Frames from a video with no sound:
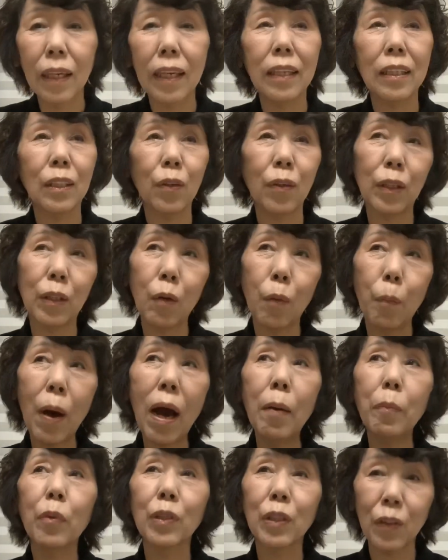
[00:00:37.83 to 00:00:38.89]
それと
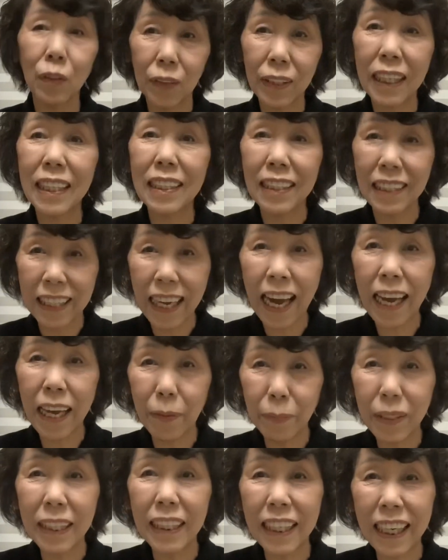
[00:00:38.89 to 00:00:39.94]
パンもそうですね。早
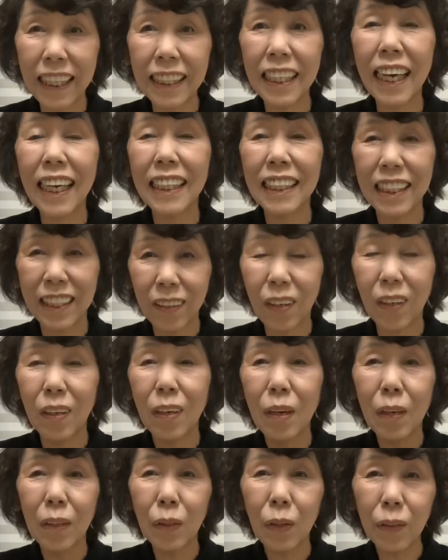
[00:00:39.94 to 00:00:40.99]
めに行かないと、
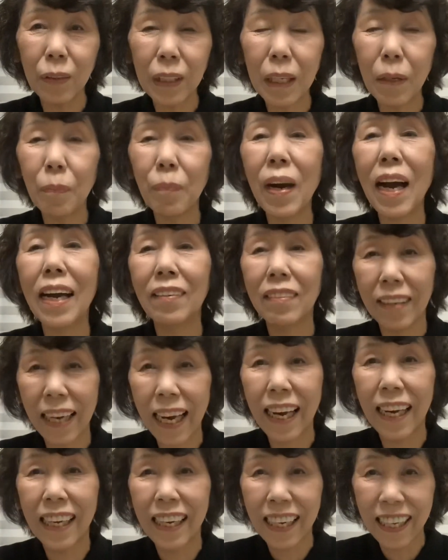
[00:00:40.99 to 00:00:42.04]
特にパン
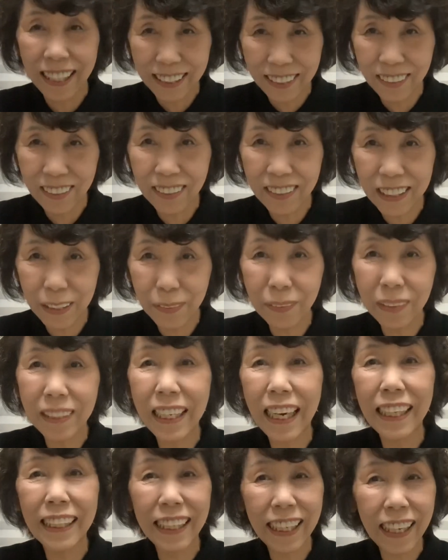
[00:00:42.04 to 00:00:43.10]
は、あの、自分
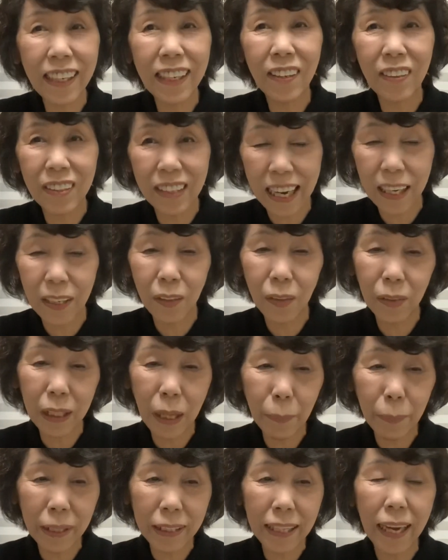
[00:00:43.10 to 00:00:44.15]
がね、あの、
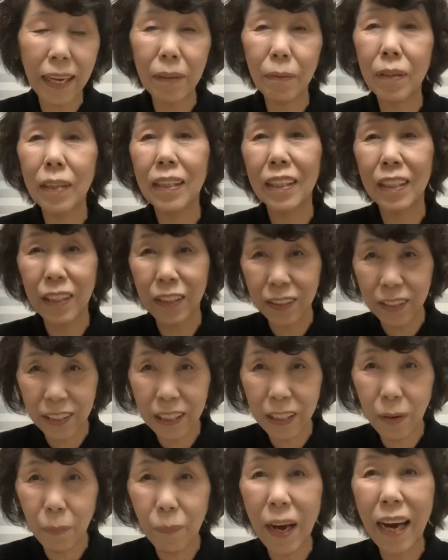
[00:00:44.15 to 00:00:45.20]
食べたい種類
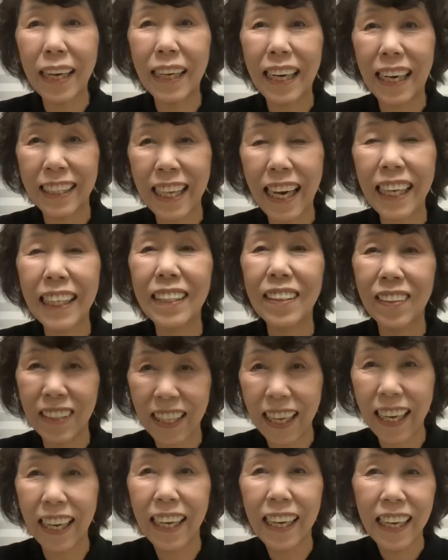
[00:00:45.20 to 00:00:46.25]
のパンがないの
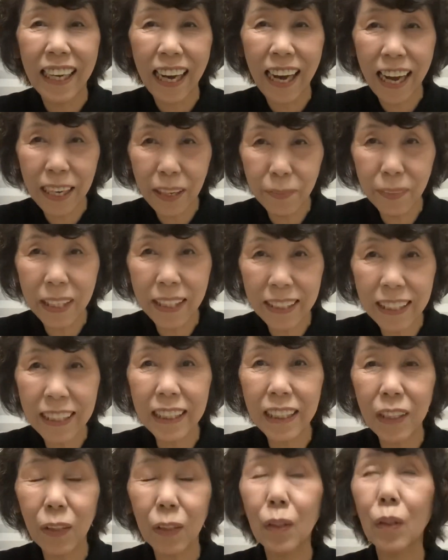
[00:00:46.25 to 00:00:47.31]
で、早め
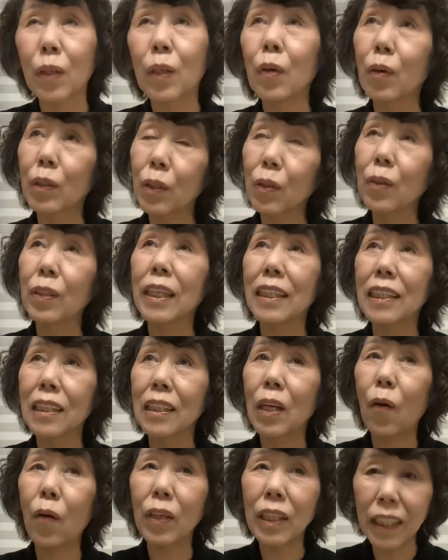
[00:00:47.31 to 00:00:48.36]
にちょっと今日そうです
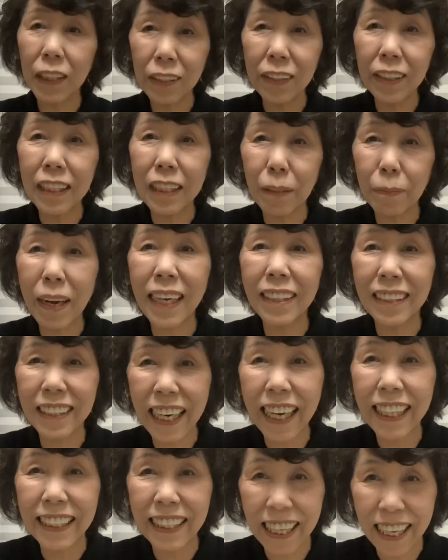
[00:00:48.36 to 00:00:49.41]
ね、お昼一番ぐ
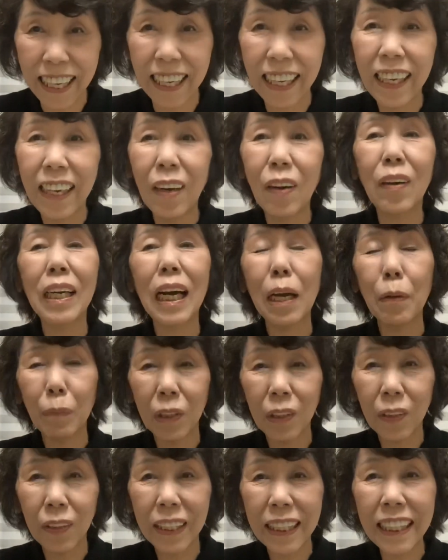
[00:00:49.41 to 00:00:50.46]
らいでお買い
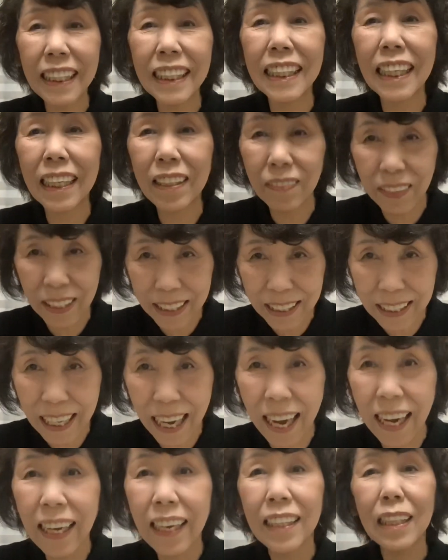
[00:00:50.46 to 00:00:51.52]
物に行ってきまし
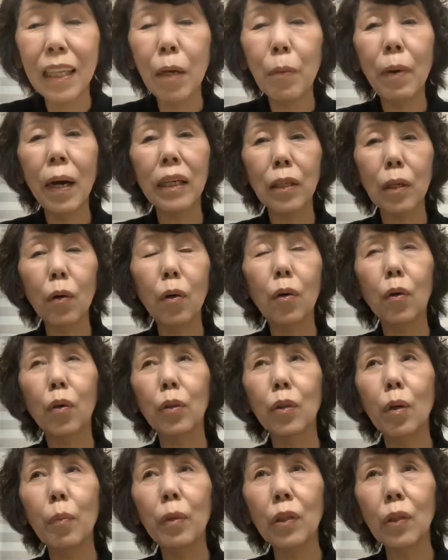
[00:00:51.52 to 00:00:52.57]
た。で、まあ今日子
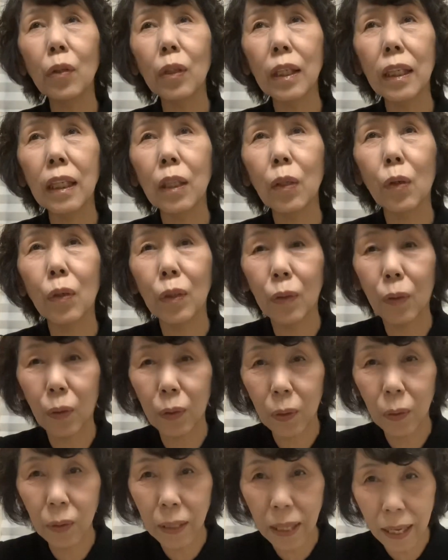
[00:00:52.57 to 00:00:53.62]
供の日というこ
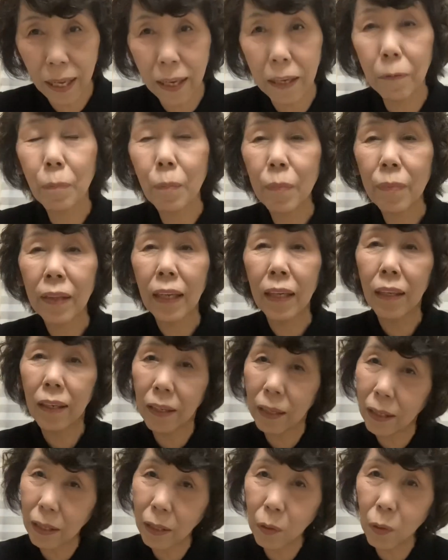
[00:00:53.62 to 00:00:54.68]
とで、
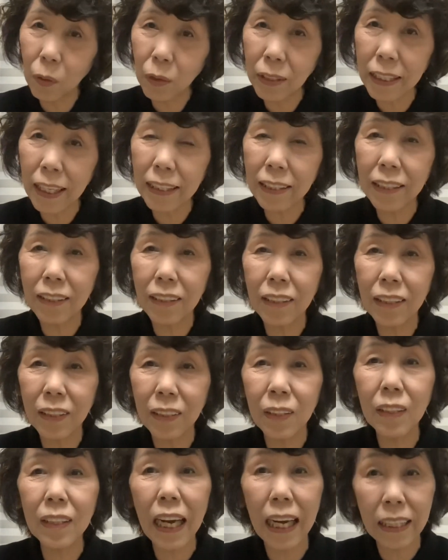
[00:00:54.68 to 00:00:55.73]
えー、混雑す
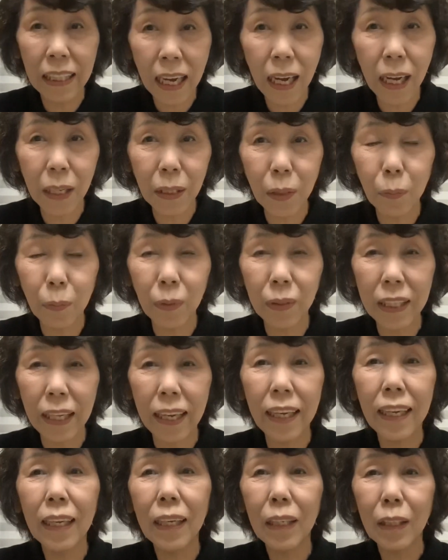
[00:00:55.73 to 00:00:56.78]
るかなと思っ
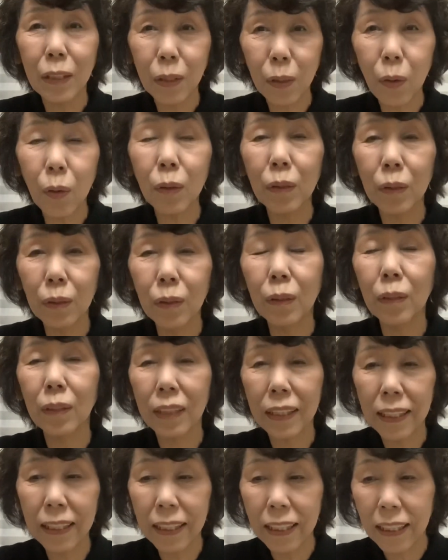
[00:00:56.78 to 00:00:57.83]
てすごく
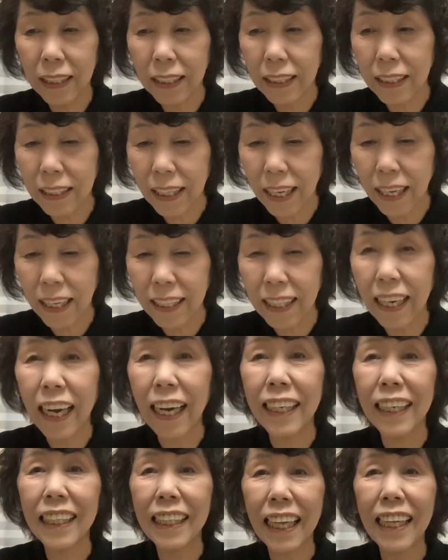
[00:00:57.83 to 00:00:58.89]
気にして出か
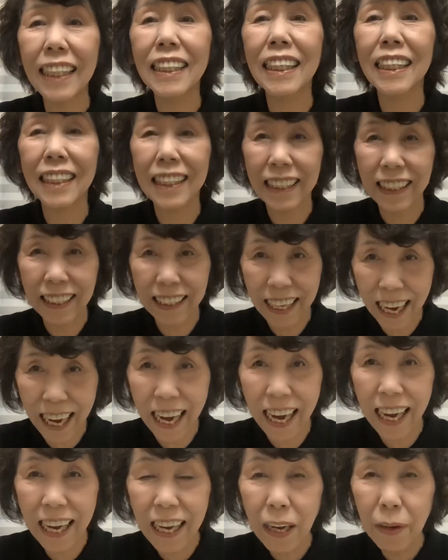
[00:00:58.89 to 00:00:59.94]
けたんです
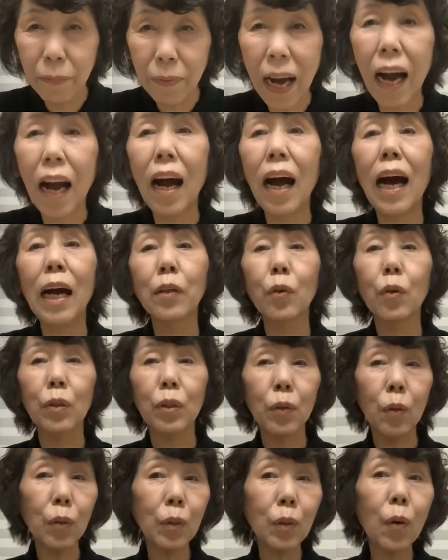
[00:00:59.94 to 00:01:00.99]
が、まあ、あの
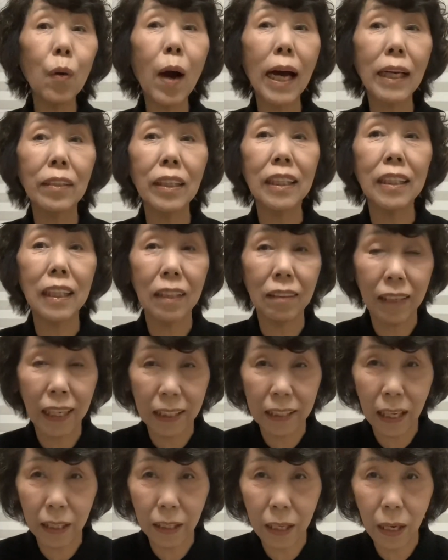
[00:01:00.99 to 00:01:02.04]
外を歩いてる
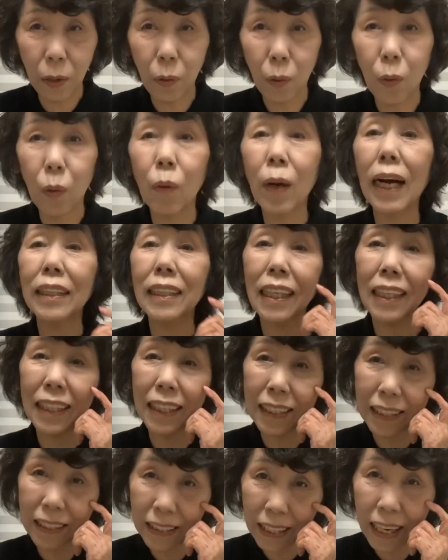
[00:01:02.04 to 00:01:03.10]
方結構多かった
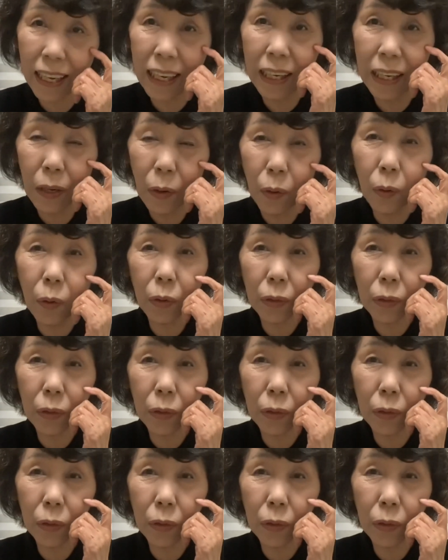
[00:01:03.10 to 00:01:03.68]
ですね。お子